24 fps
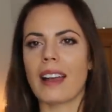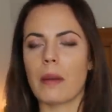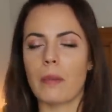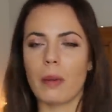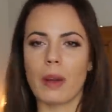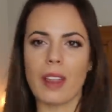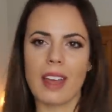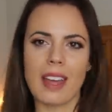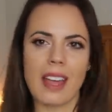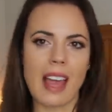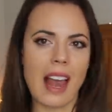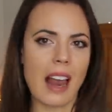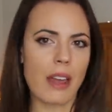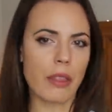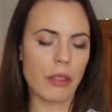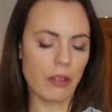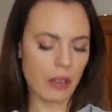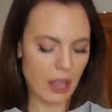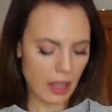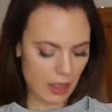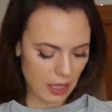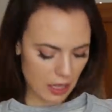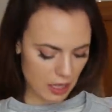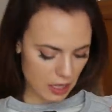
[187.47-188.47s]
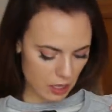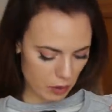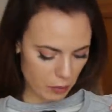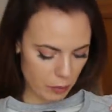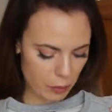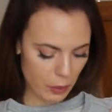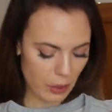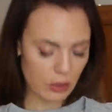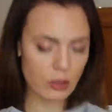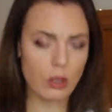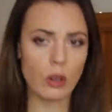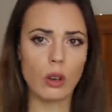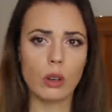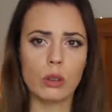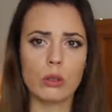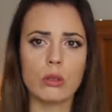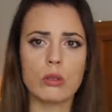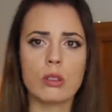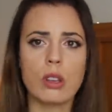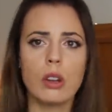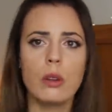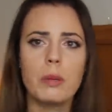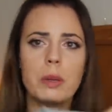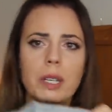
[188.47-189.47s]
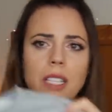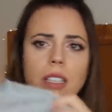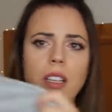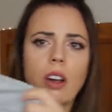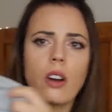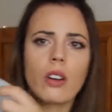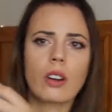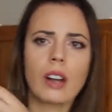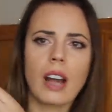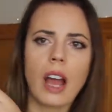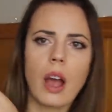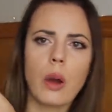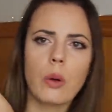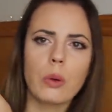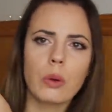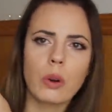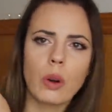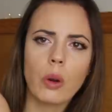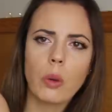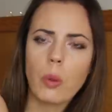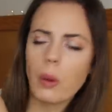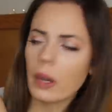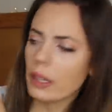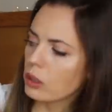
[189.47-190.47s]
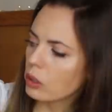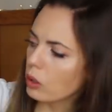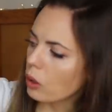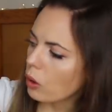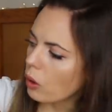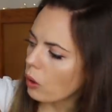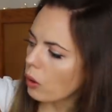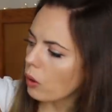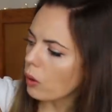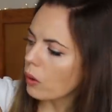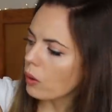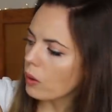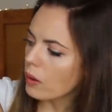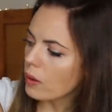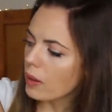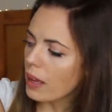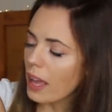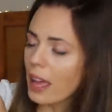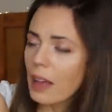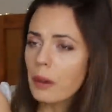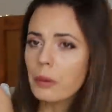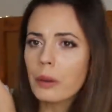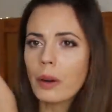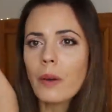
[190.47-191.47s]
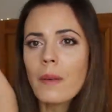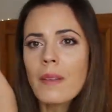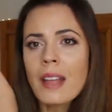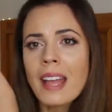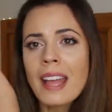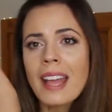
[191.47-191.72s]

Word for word: que pueda ir a la zona de niño, pues te lo consejo porque te ahorra unos cuantos euros.